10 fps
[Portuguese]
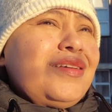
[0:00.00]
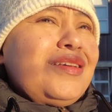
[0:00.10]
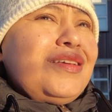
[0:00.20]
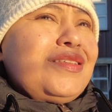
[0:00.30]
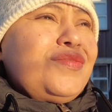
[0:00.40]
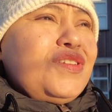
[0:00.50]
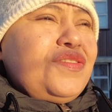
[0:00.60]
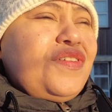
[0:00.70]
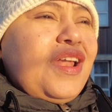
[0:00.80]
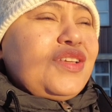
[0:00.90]
E se você
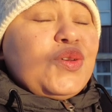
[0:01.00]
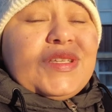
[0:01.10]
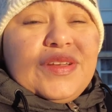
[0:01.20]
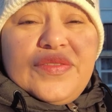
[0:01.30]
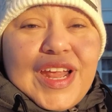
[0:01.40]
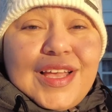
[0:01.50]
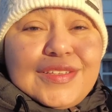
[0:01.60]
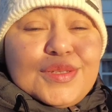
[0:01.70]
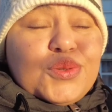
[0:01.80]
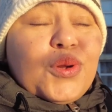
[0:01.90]
falar só essa
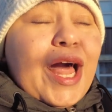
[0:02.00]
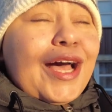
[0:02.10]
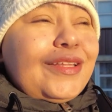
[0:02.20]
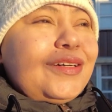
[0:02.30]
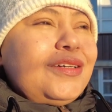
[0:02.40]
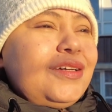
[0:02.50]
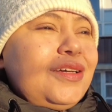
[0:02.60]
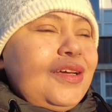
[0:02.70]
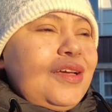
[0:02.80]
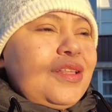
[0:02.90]
frase isolada,
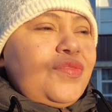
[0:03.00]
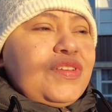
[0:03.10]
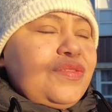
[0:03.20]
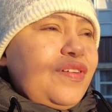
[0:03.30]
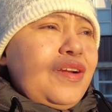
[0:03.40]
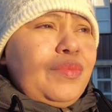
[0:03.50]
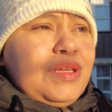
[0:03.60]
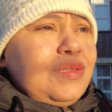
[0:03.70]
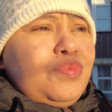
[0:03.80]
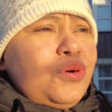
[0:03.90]
talvez você fale,
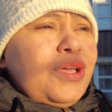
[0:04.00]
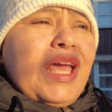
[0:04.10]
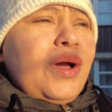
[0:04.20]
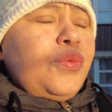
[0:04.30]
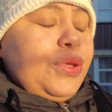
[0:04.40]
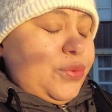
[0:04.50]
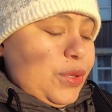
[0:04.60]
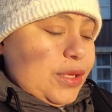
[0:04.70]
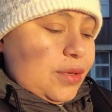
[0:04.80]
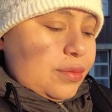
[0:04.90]
mas por que,
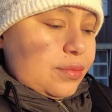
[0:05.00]
Wilke?